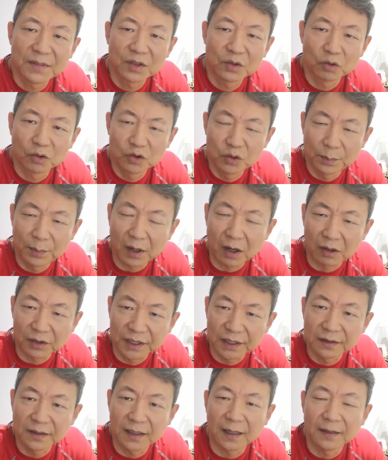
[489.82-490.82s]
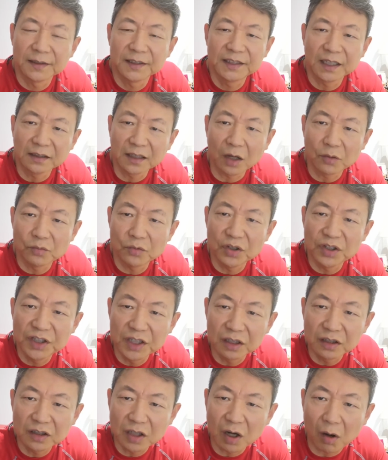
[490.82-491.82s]
说句不好听的，相当于
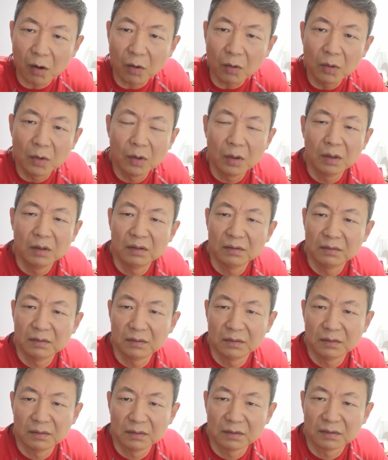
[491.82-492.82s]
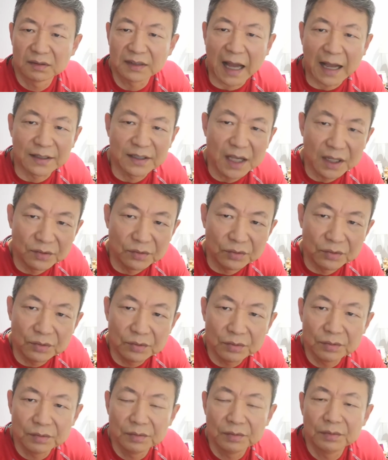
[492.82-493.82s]
英超打业
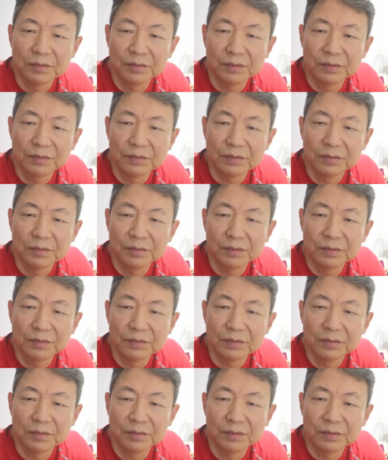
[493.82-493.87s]
余。